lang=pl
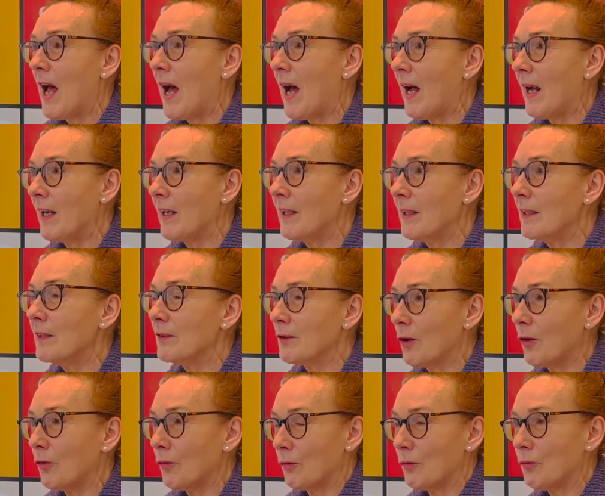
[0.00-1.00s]
ale
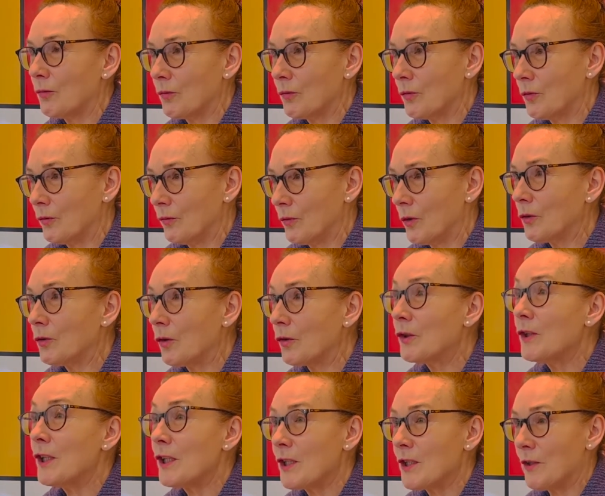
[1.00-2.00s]
to, to
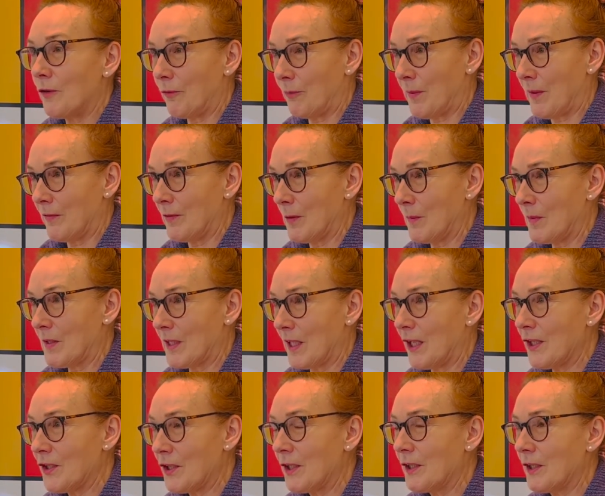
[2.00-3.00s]
dotyczy w pewnym
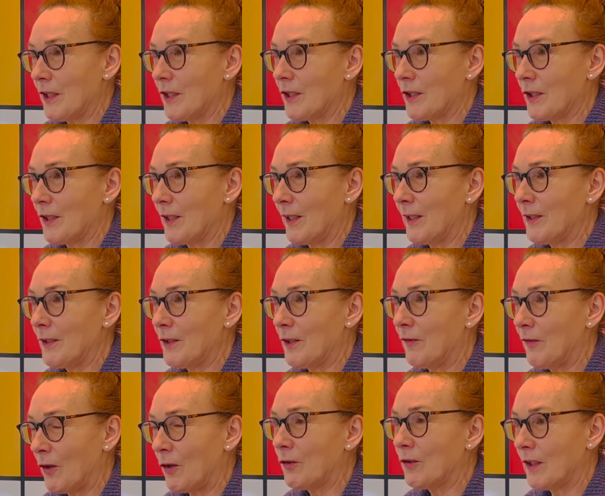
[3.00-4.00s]
sensie też tej
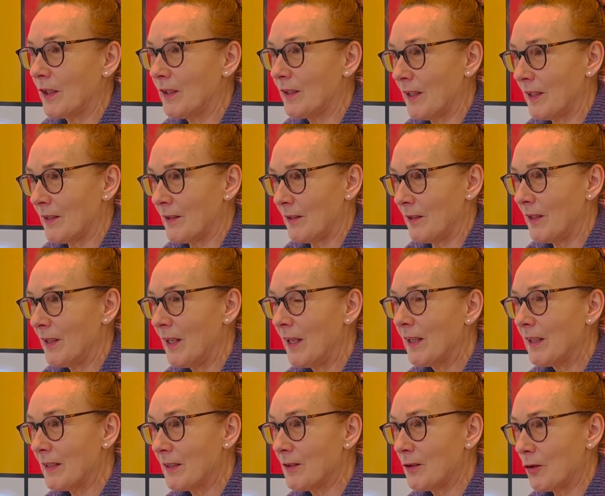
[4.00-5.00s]
dziewiątej tezy
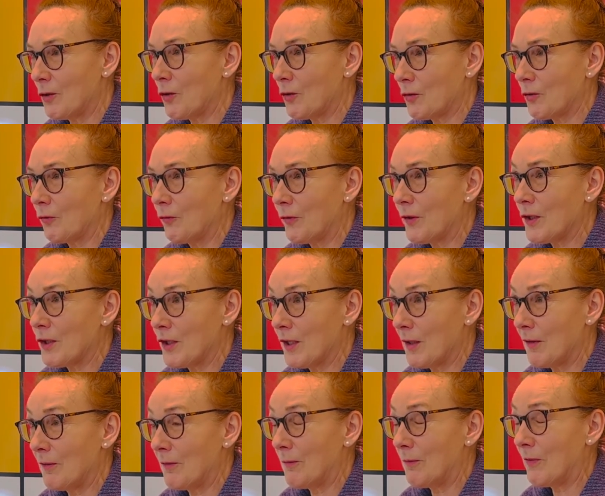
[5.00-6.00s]

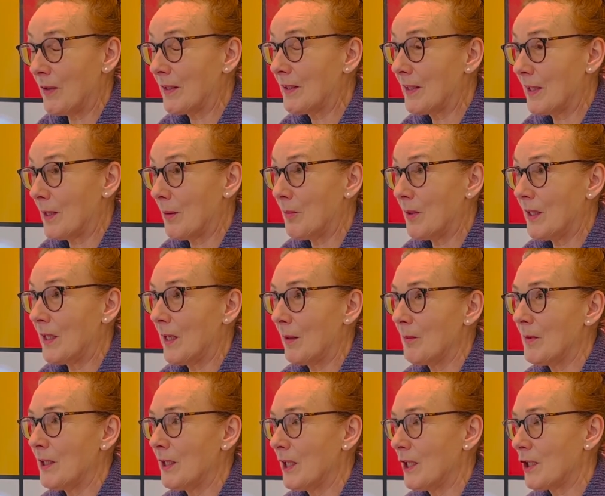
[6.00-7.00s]
historiozoficznej Waltera
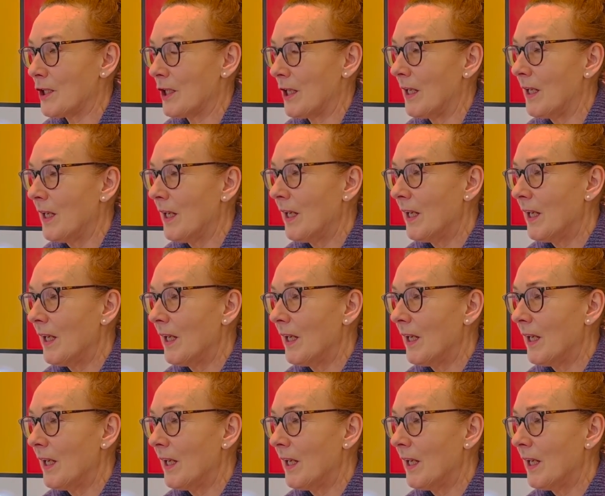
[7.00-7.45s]
Beniamina, że